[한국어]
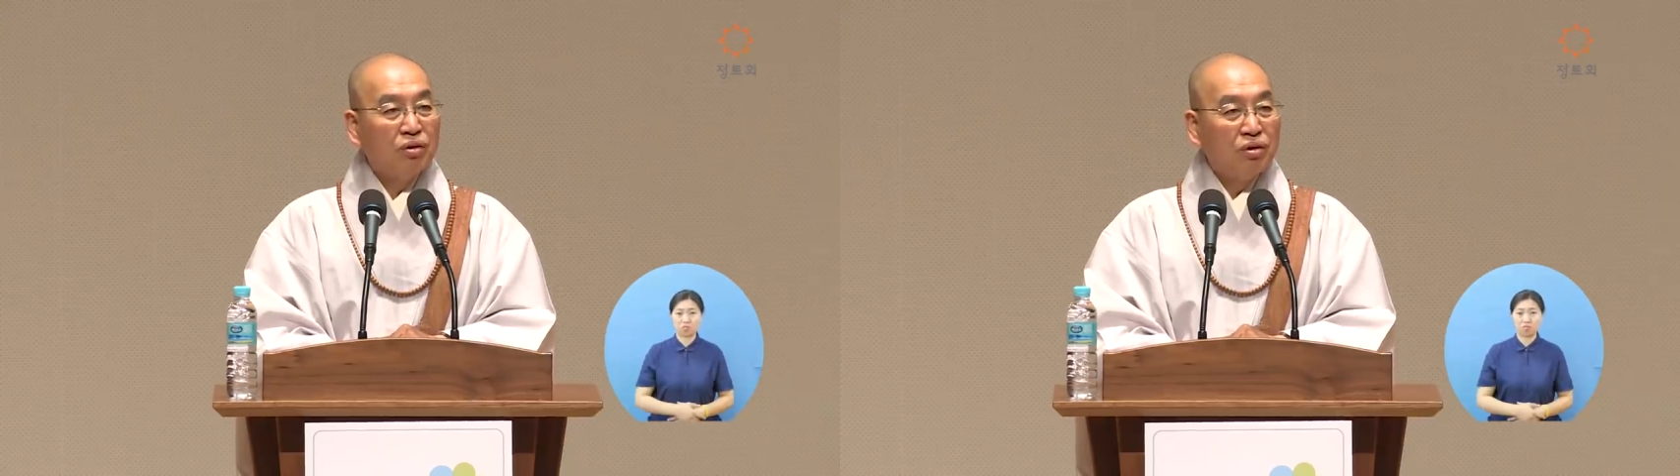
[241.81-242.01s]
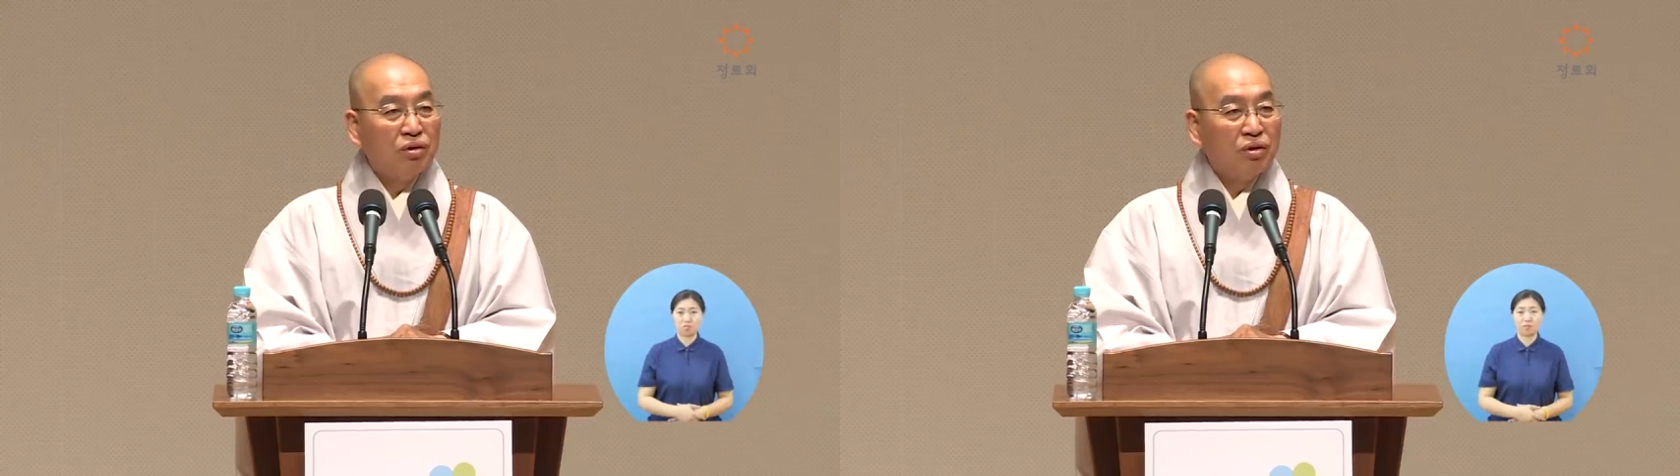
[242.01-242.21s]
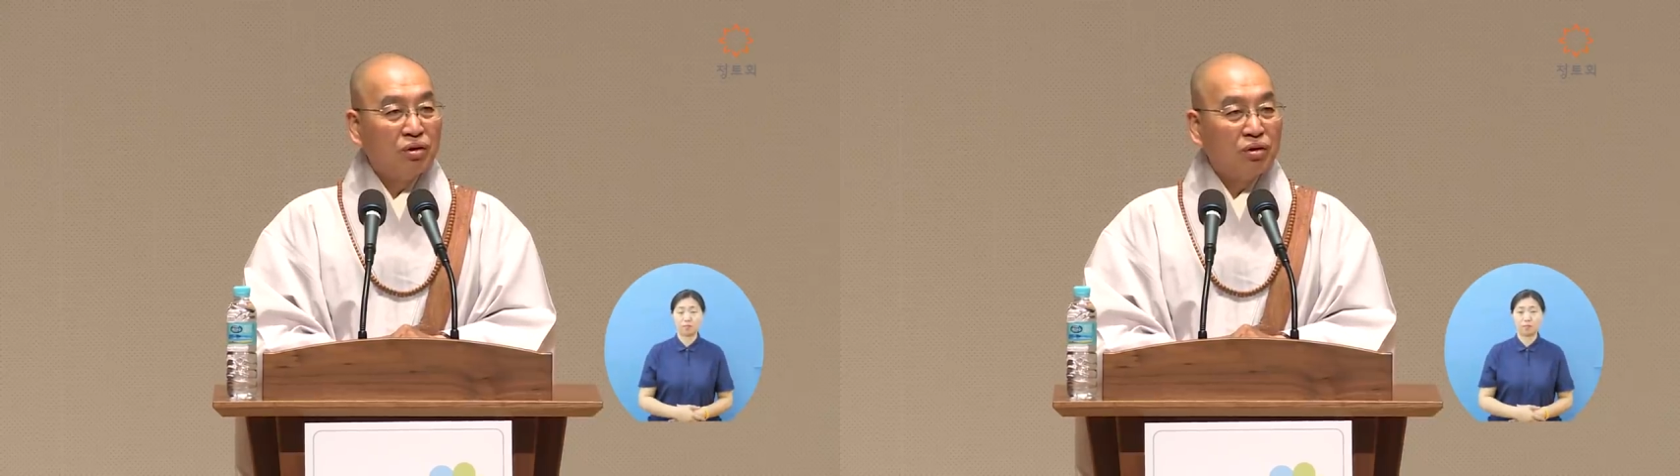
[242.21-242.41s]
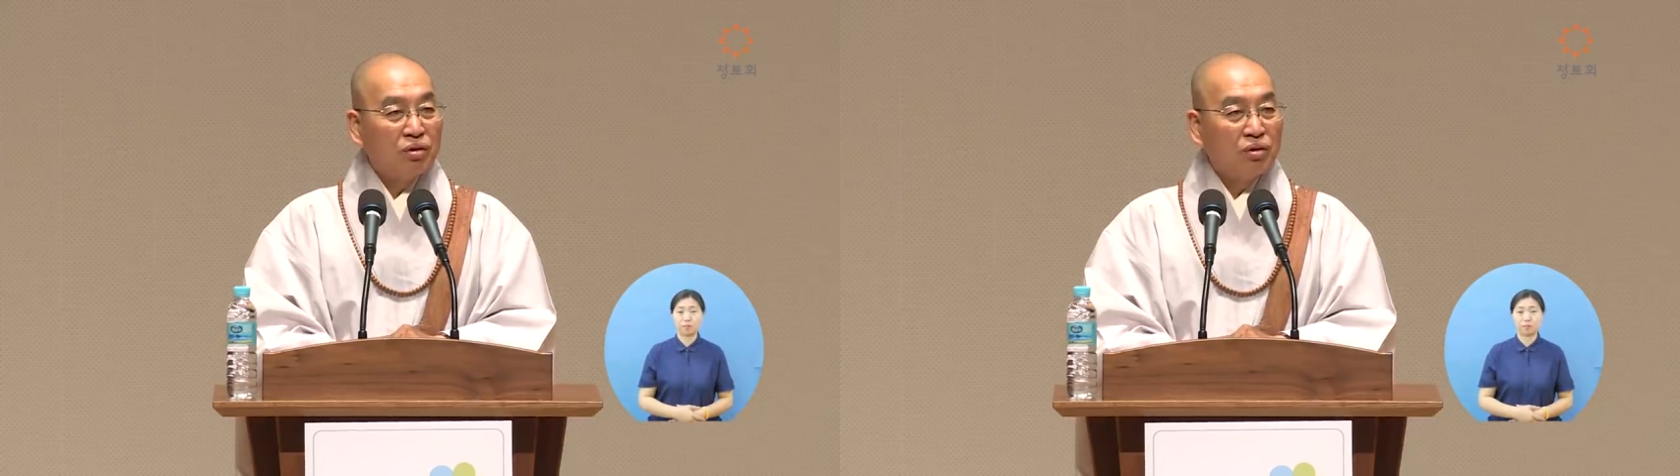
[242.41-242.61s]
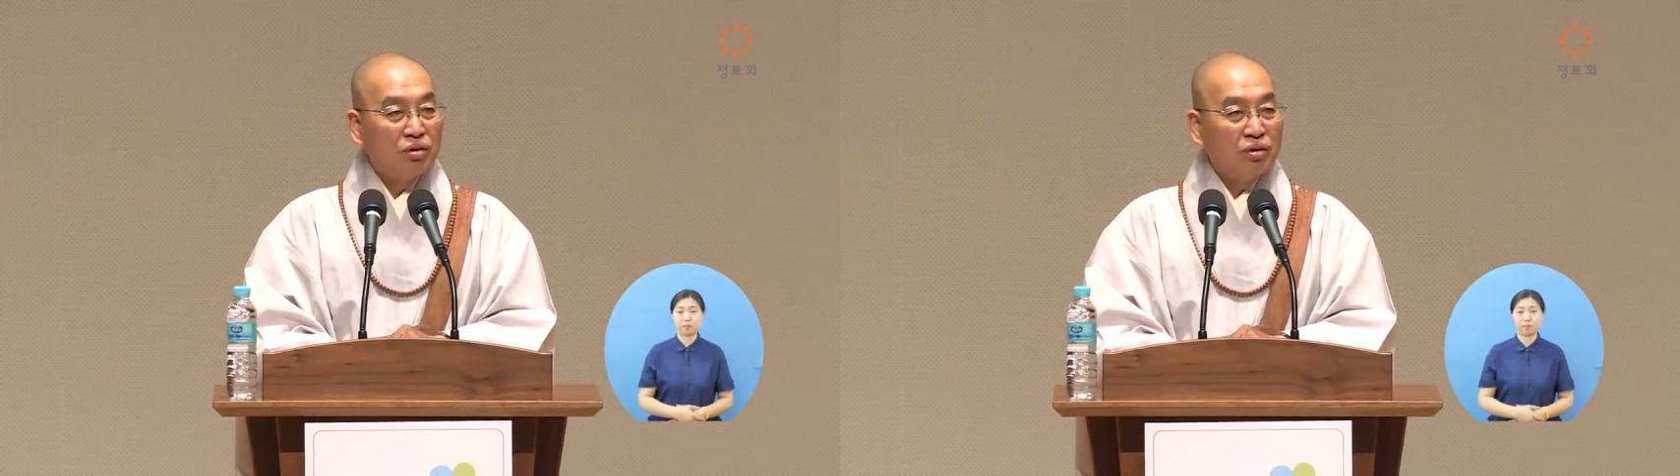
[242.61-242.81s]

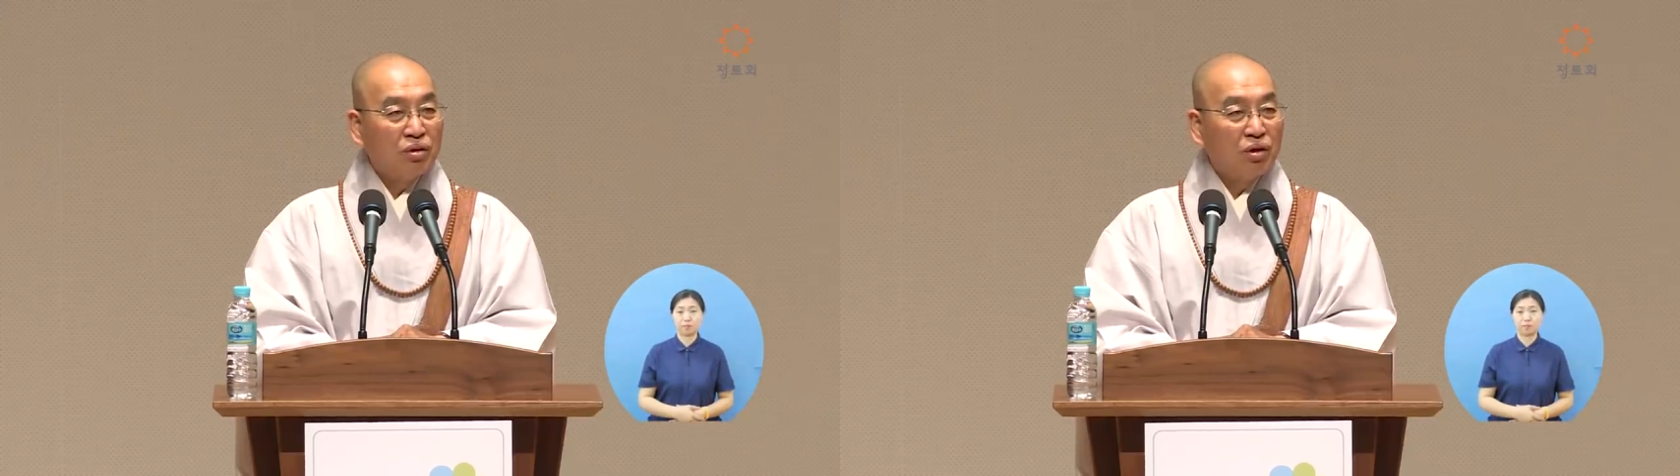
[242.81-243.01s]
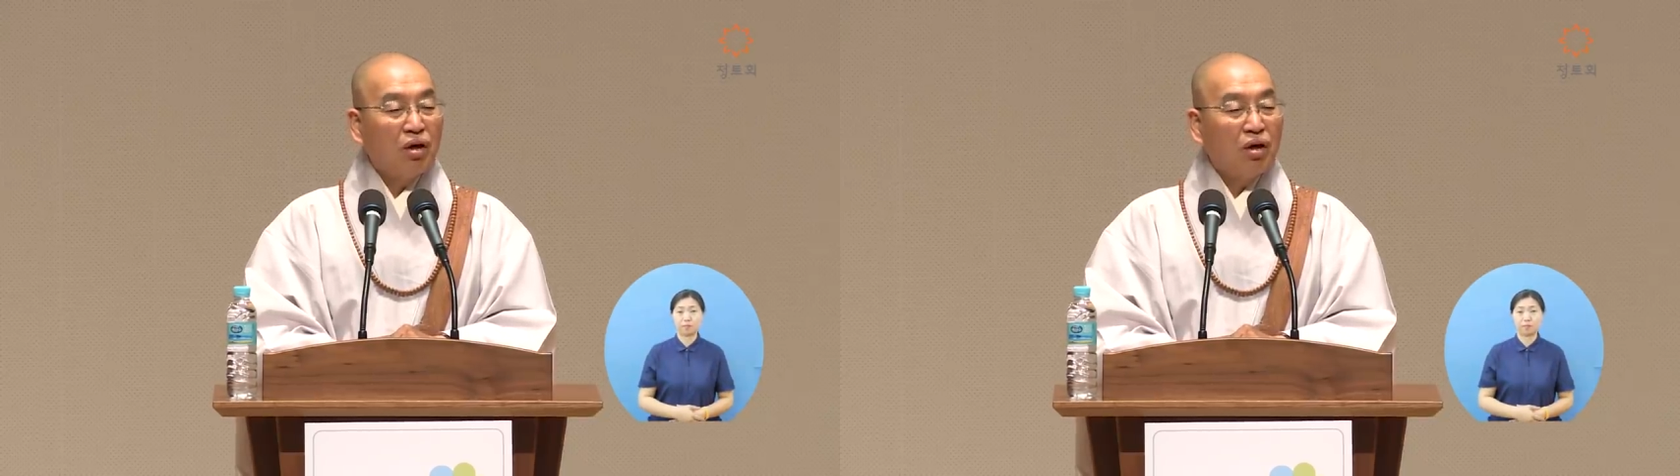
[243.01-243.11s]
음...